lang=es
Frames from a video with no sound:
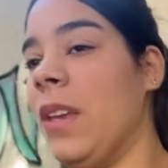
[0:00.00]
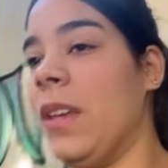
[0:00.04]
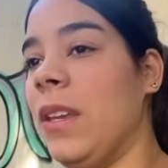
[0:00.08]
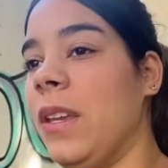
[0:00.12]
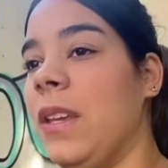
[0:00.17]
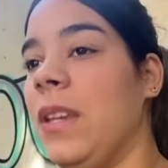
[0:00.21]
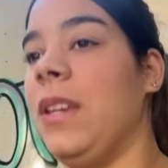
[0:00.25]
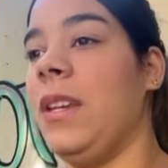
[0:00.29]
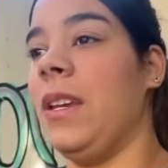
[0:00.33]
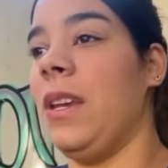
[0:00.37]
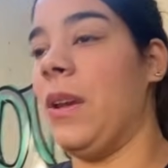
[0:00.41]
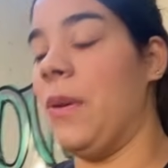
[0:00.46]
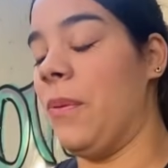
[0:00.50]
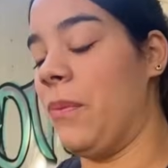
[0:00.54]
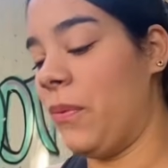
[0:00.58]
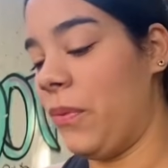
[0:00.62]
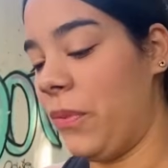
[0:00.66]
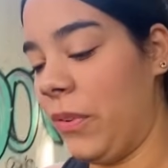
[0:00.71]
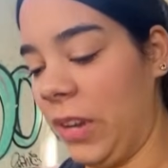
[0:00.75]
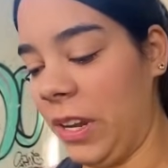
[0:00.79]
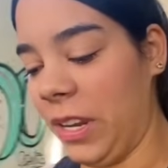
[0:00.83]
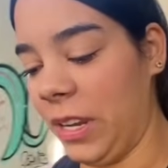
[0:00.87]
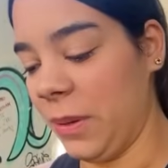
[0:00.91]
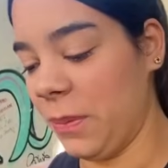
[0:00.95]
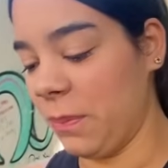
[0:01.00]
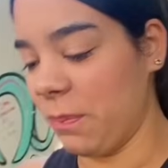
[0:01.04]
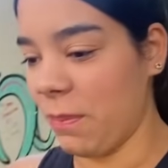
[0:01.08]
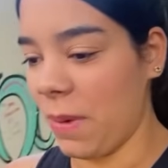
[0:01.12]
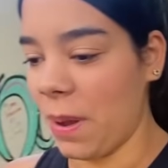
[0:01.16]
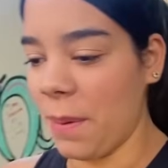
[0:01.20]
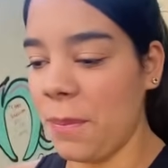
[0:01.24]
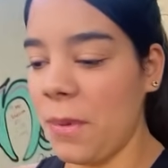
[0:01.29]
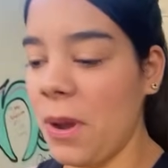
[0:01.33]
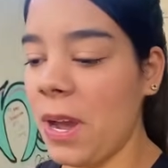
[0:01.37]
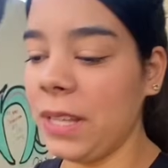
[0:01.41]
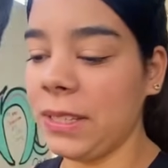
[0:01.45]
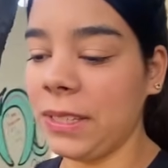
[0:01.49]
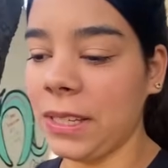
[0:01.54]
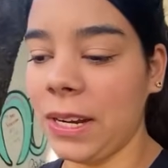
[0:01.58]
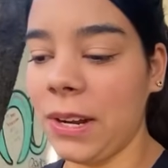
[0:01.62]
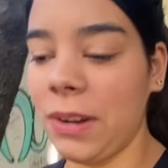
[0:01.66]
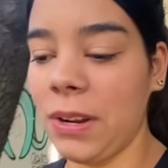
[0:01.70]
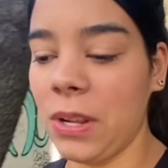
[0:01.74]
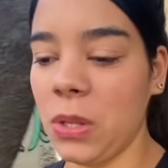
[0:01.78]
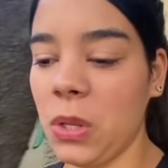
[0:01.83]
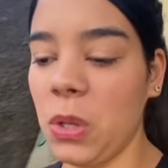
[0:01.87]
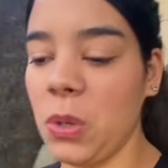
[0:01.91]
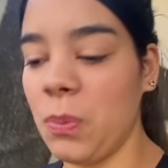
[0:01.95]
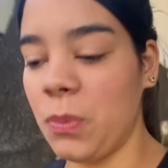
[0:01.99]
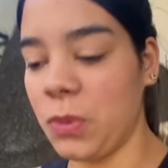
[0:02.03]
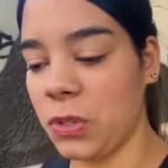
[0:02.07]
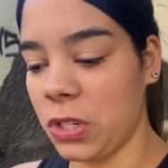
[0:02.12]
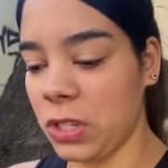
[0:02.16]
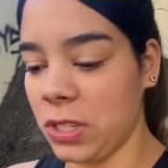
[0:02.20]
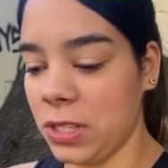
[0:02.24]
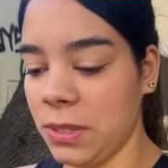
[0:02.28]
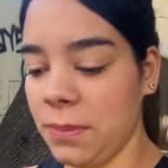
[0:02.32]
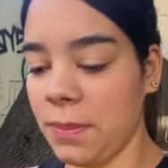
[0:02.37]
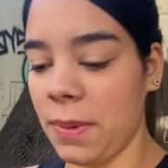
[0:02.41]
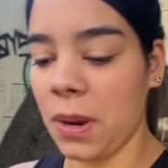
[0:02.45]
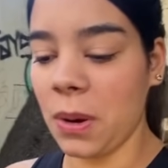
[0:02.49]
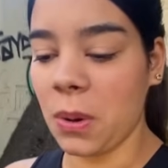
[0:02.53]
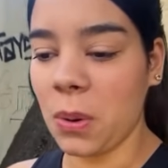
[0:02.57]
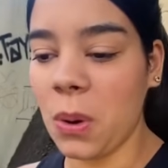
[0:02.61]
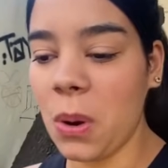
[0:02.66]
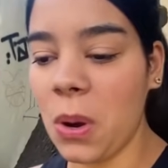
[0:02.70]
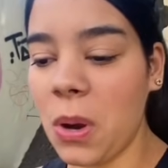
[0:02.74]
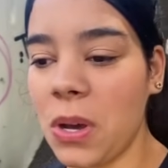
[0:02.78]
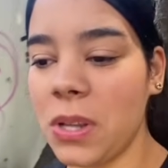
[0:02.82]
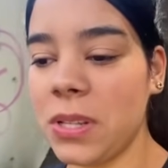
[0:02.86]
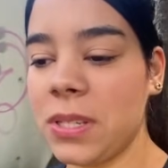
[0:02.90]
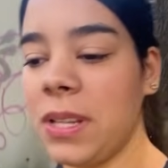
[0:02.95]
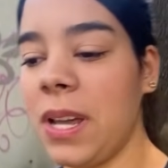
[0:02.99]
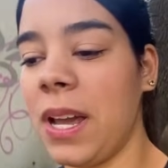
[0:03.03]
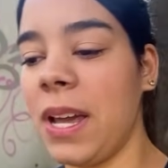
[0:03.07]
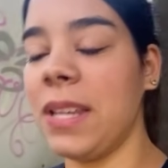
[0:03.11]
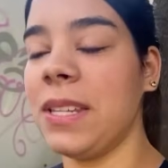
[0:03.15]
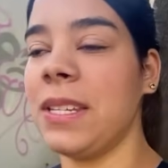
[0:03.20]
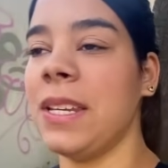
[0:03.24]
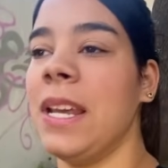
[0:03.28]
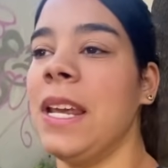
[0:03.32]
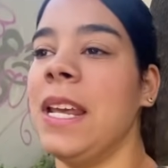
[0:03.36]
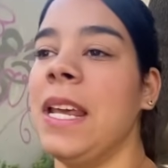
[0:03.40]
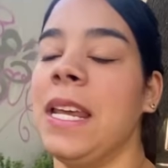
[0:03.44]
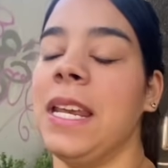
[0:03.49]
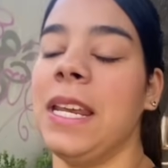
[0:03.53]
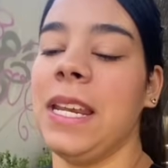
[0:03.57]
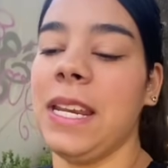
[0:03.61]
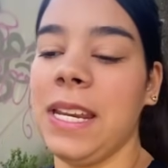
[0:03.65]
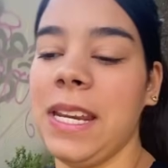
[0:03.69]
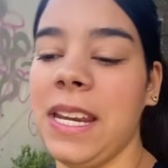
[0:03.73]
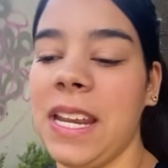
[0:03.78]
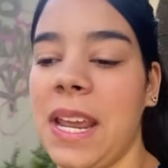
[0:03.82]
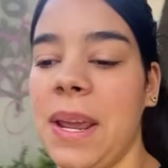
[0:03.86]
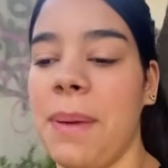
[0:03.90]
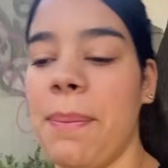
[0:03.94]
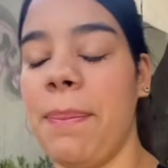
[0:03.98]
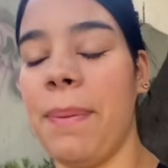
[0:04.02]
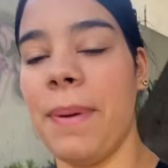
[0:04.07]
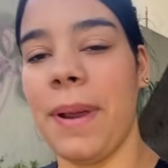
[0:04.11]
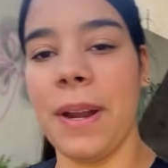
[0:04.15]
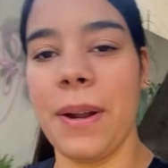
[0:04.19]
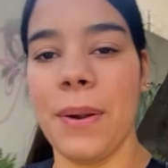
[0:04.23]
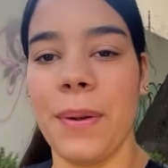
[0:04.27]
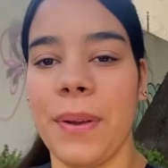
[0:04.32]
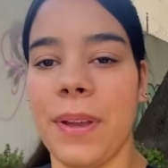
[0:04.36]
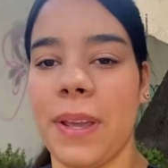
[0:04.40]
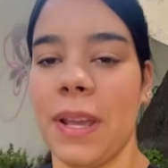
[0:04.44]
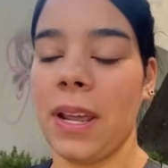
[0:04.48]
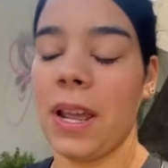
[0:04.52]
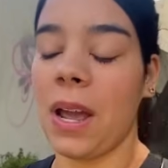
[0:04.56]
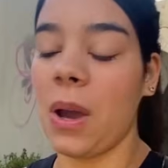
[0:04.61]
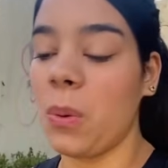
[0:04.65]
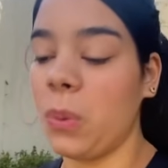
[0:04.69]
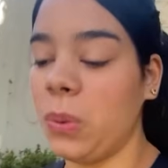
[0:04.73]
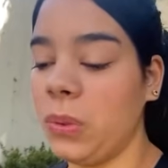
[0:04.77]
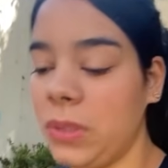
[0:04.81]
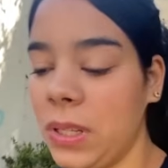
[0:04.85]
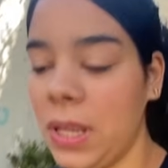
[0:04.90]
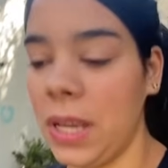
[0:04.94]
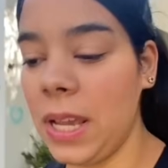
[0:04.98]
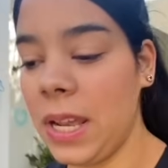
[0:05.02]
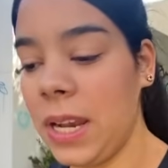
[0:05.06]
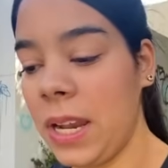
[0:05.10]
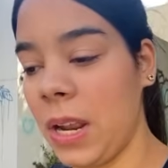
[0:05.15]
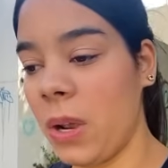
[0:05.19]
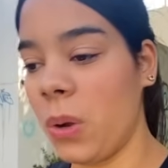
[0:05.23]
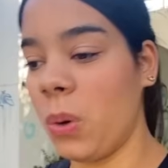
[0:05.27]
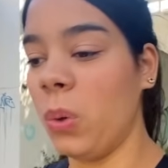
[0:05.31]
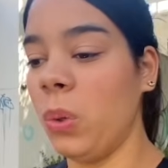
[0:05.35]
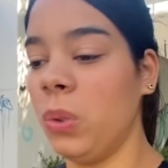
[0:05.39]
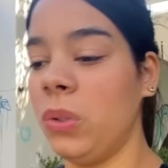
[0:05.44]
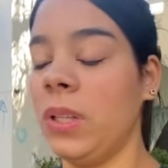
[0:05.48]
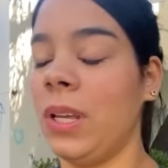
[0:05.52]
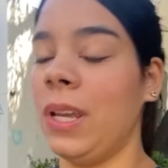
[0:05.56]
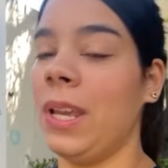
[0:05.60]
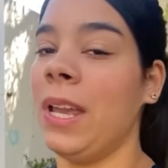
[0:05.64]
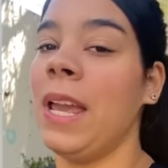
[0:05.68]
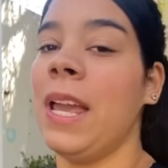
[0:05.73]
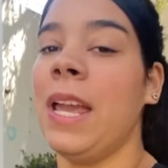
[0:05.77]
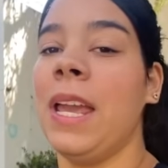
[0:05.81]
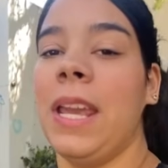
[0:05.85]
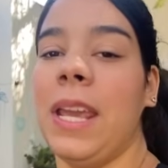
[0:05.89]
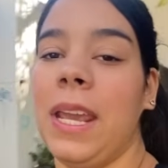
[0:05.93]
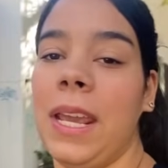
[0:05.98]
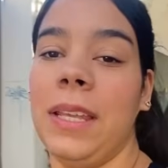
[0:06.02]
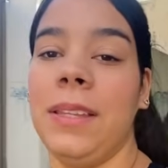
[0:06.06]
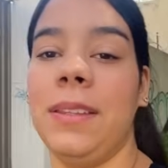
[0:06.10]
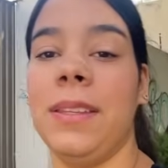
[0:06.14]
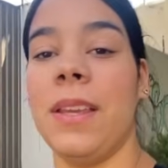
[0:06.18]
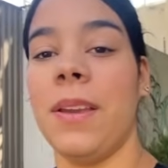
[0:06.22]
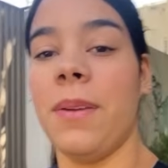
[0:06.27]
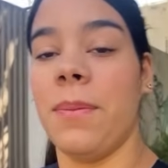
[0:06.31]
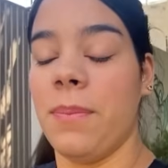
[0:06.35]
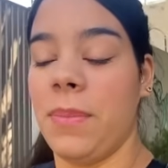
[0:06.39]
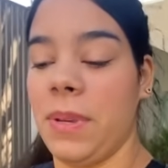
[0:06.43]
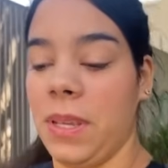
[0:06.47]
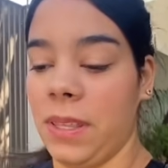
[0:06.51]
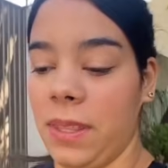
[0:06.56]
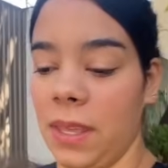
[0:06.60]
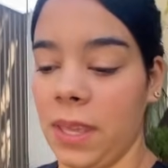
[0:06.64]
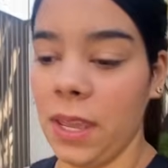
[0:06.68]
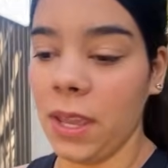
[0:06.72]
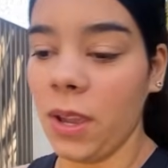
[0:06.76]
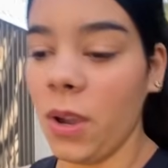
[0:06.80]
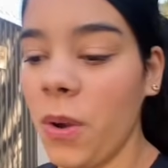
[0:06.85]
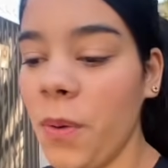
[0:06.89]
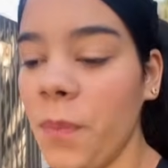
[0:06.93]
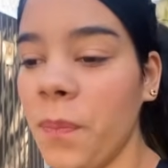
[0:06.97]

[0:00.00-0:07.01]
y en fin, vamos a estar hablando de muchísimas cosas y espero que a ustedes les guste este video.